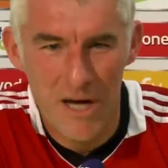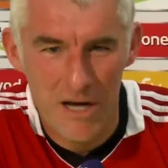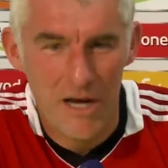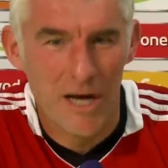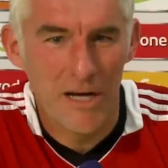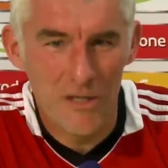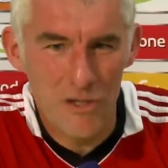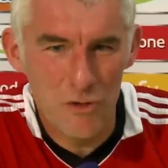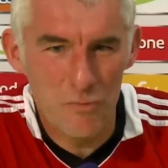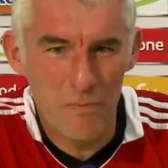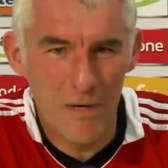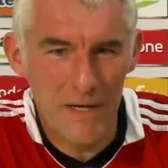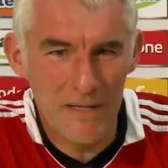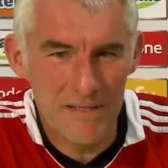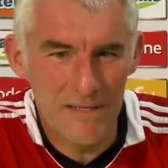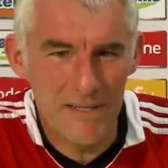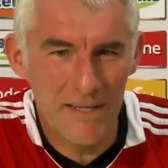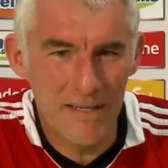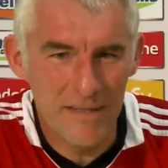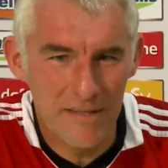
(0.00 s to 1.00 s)

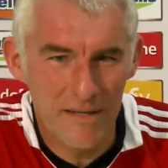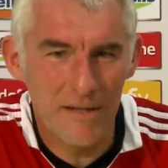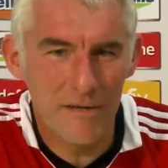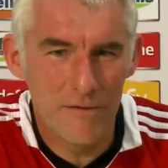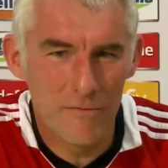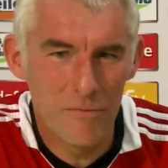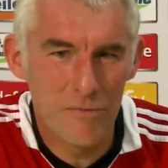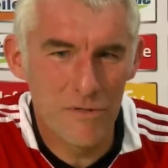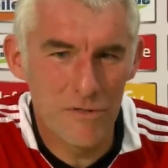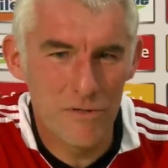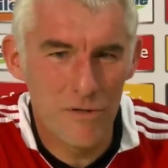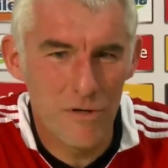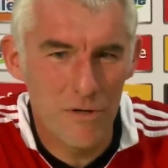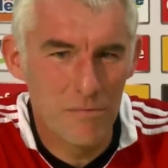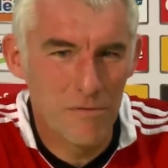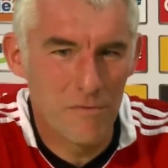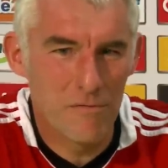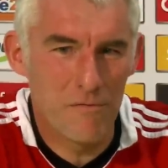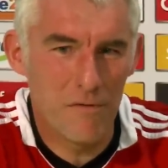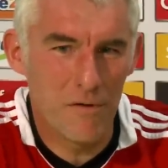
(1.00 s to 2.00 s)
angespannt sein, ja. Wir müssen auch
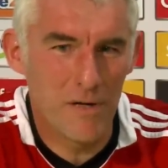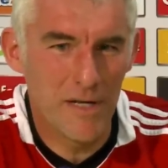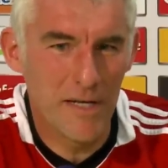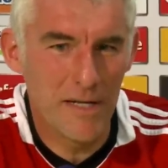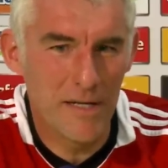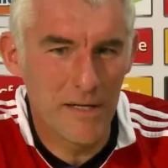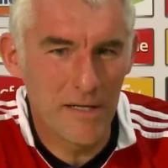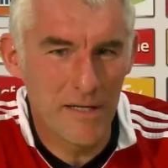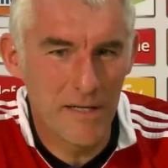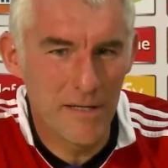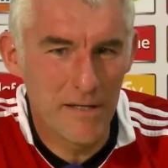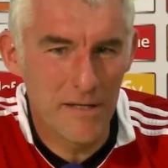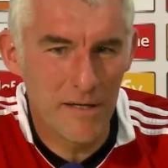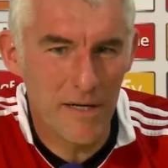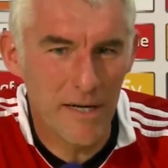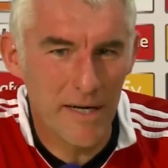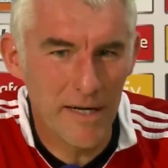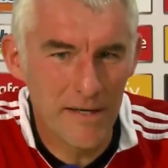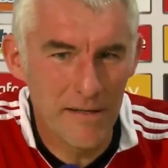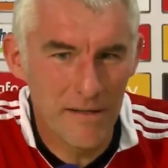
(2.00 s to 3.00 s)
mit voller Energie da
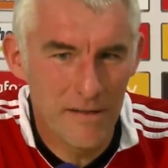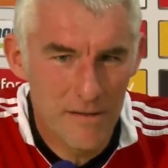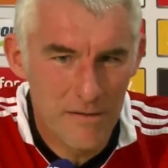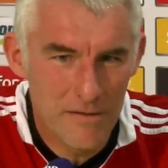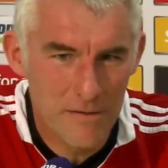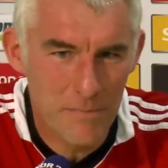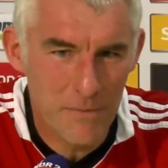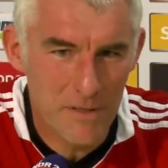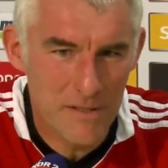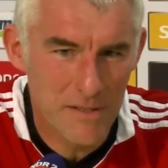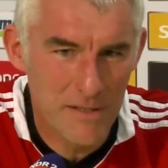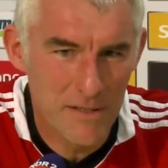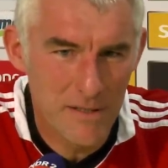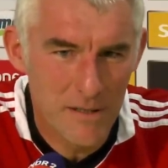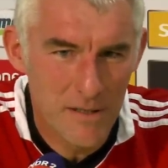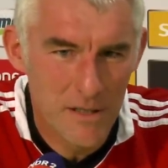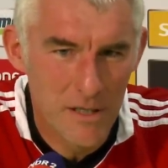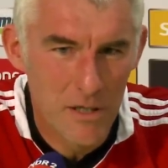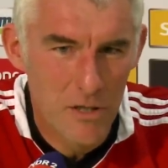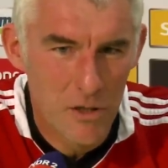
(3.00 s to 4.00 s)
reingehen in diese
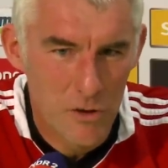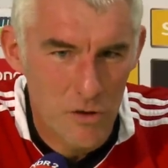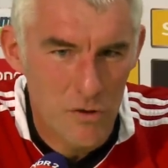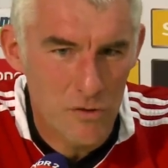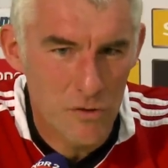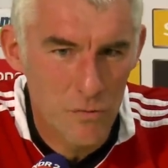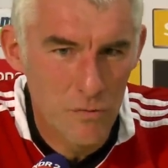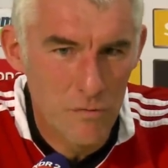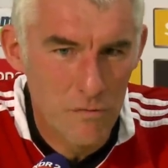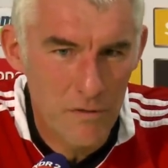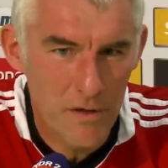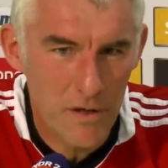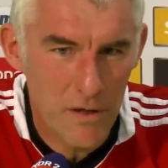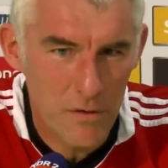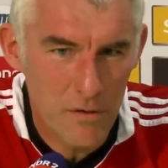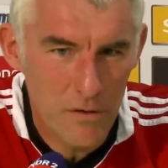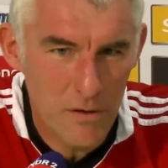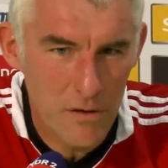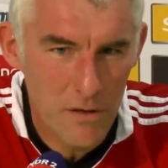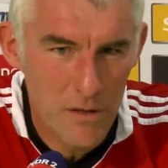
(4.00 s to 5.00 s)
Partie. Das tun wir
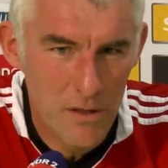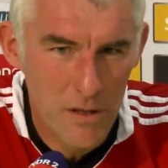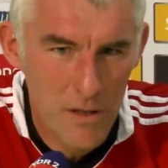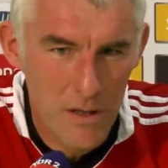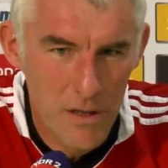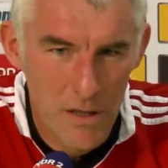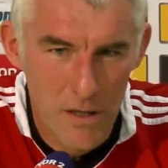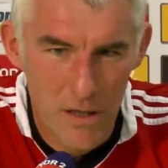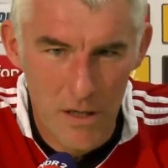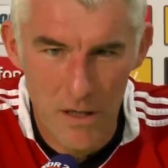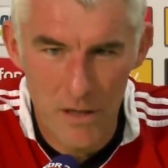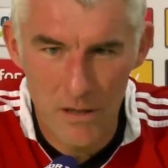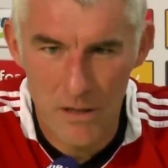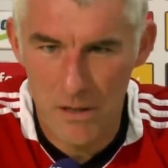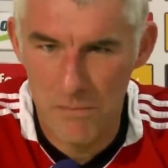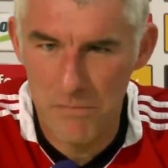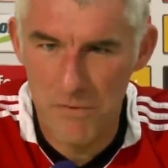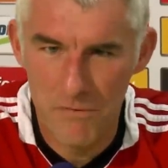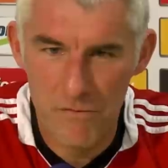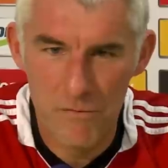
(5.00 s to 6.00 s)
auch. Ja,
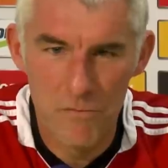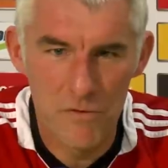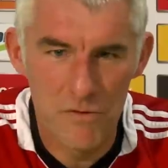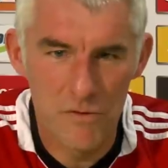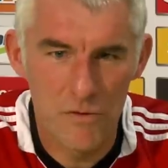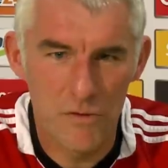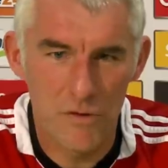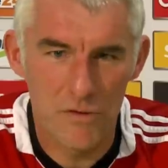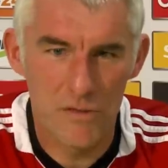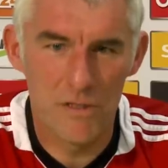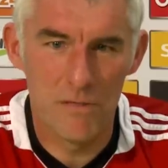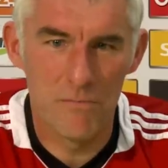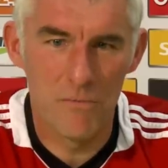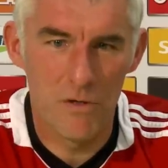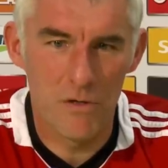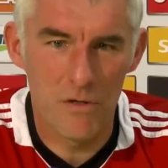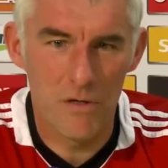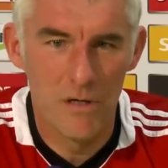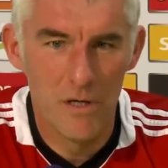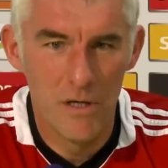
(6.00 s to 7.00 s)
aber wir müssen trotzdem
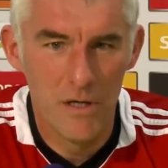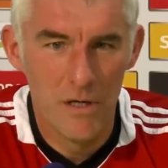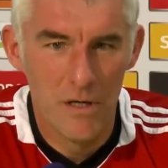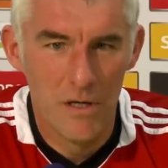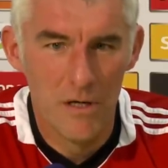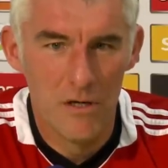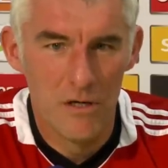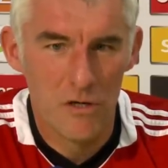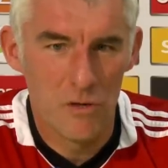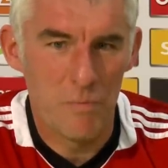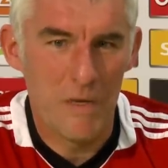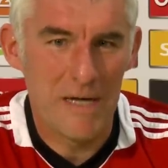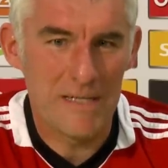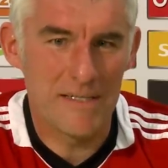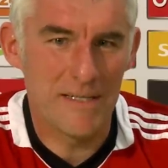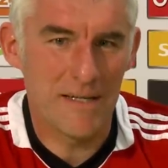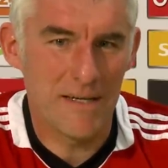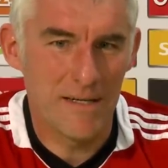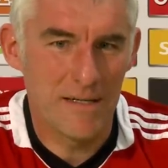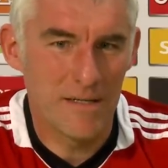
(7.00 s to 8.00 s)
auch
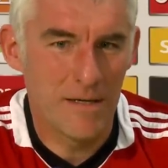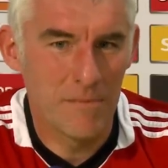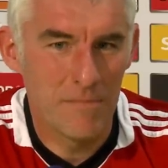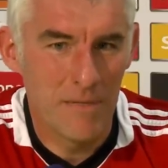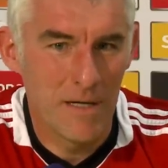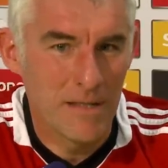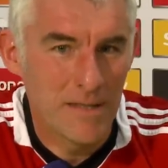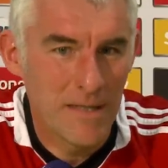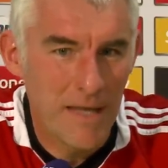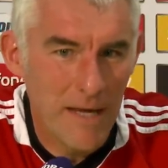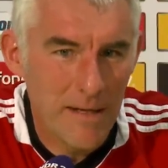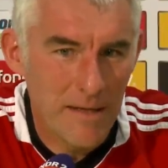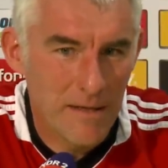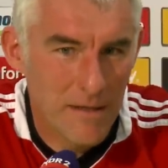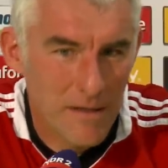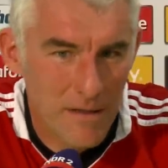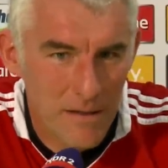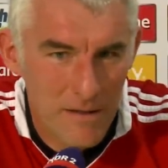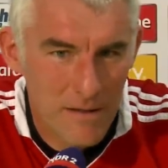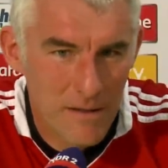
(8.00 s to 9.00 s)
Spaß daran haben, einen
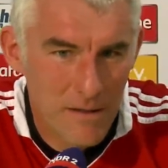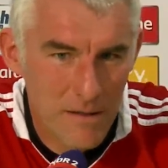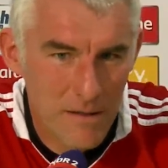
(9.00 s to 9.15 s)
Gegner